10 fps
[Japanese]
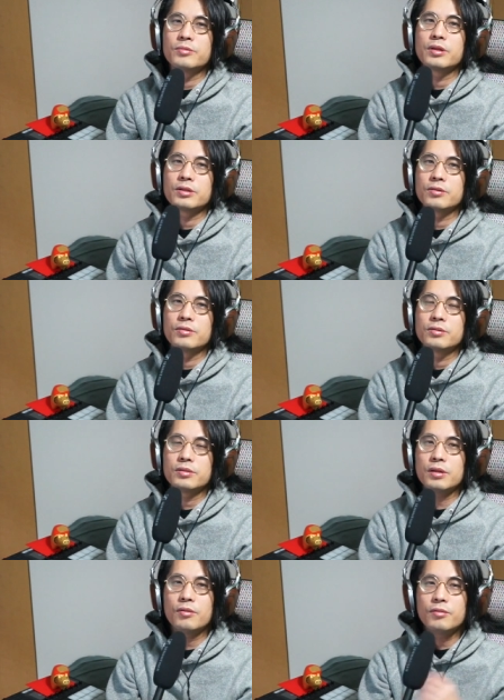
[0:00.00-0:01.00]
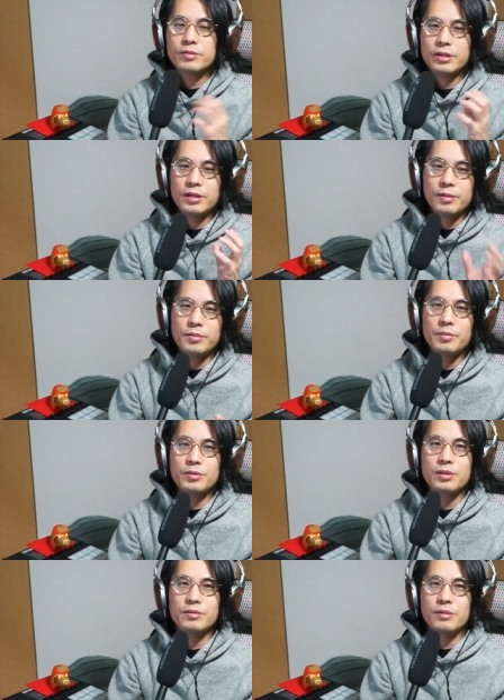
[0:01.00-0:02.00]
うんですよ。で、本気な部分っ
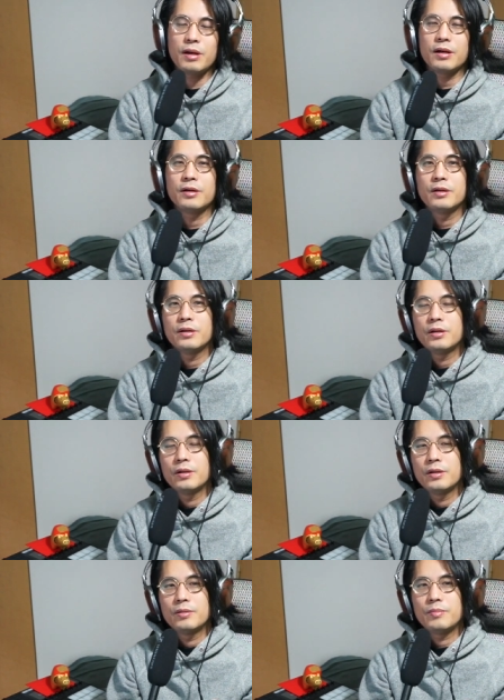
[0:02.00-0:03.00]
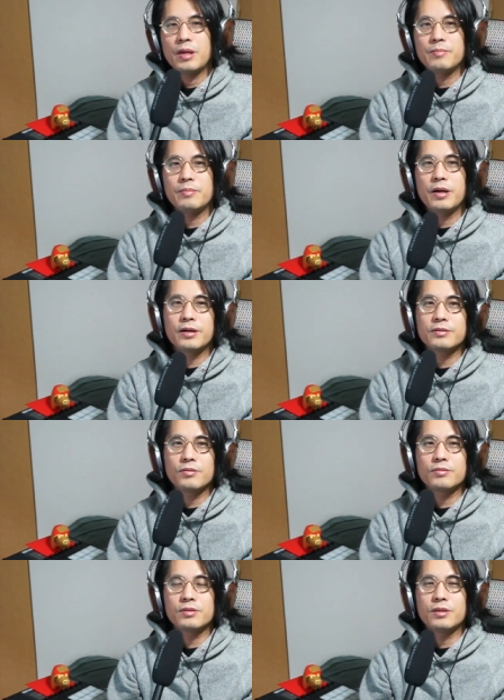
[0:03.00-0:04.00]
ていうのは、メンバーが
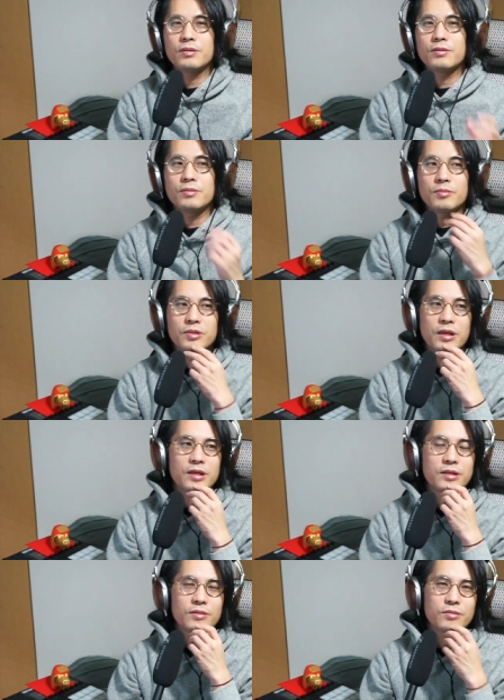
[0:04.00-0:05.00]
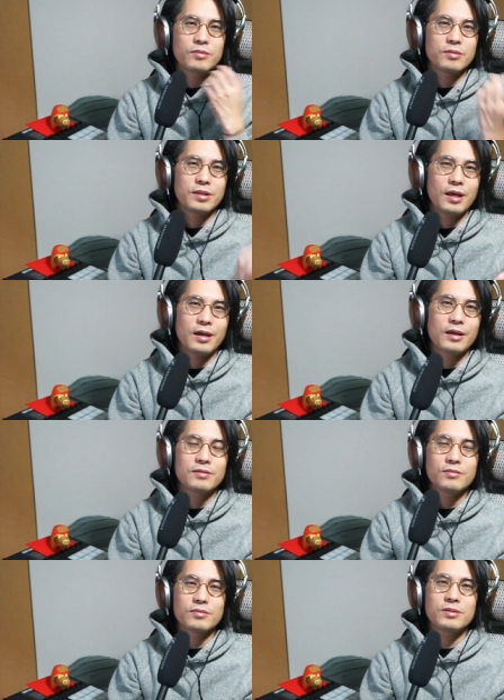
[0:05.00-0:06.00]
どうっていうよりもで人との出会いが
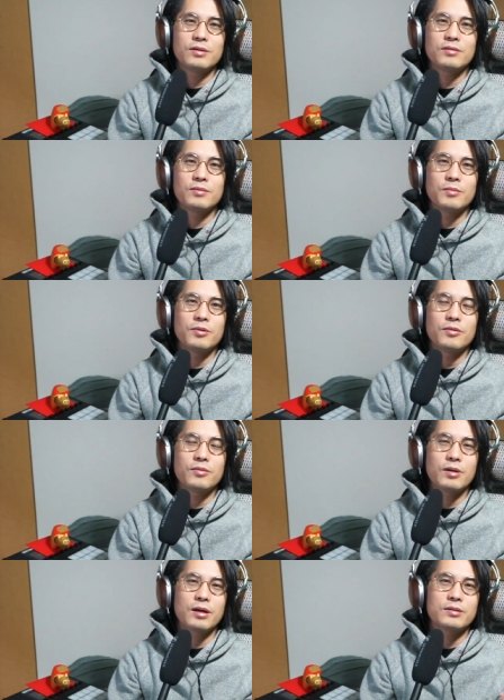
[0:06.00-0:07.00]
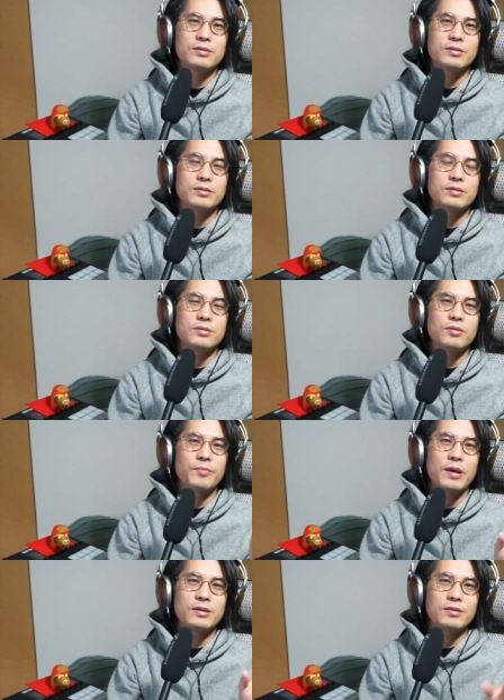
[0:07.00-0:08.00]
どうっていうよりも音楽を
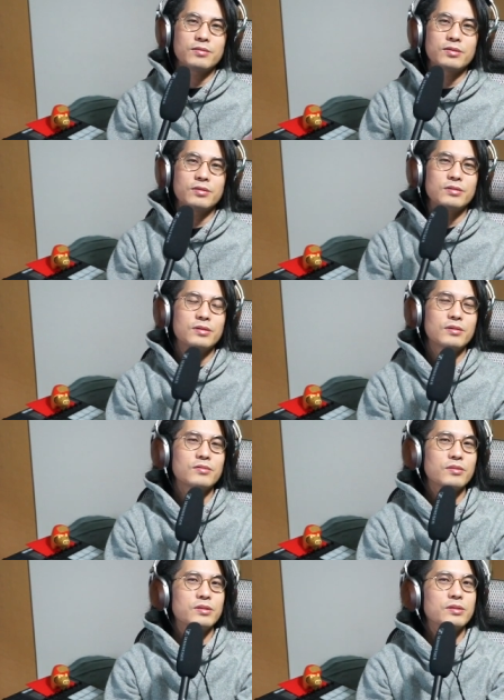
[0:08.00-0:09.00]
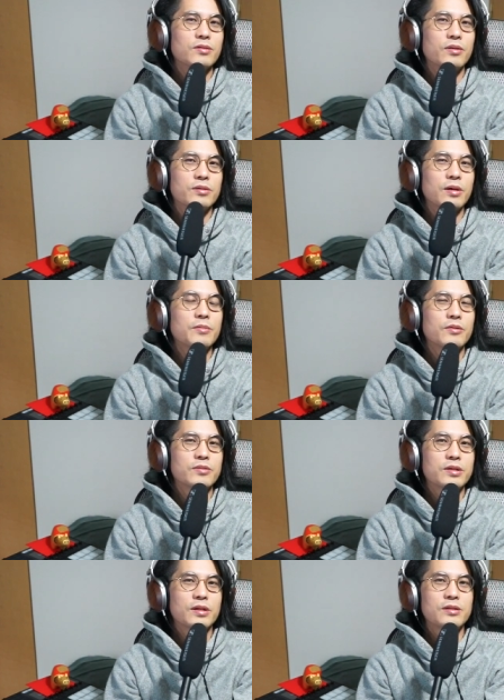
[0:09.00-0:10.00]
勉強するっつうことにすごい多分
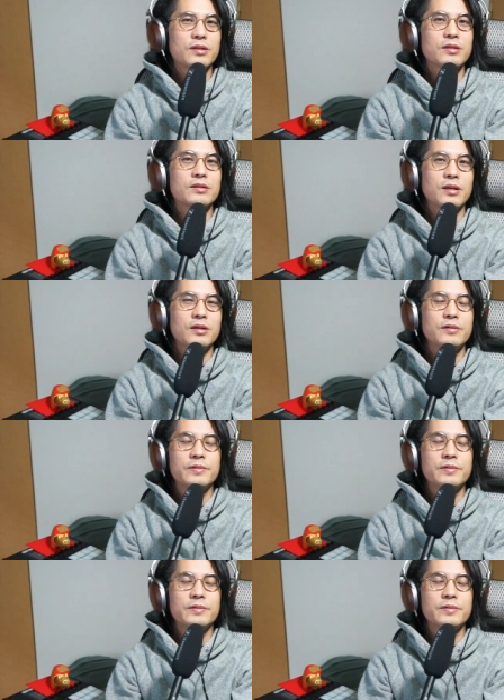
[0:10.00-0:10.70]
本気だったんですね